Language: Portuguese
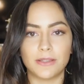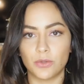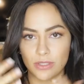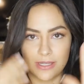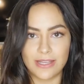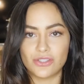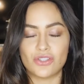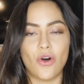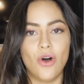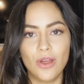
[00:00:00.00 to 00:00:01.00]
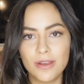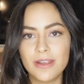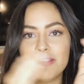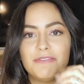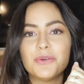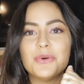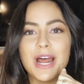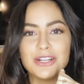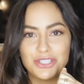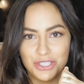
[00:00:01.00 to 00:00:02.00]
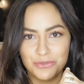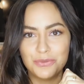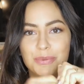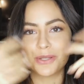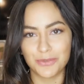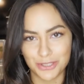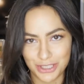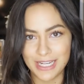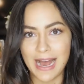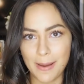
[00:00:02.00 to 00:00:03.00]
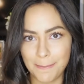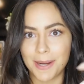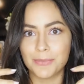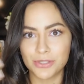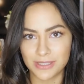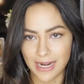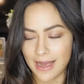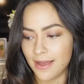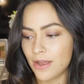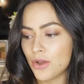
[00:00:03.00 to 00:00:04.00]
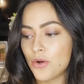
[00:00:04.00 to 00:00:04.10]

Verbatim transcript: Então isso aqui é só figurativo, porque eu vou tirar para mostrar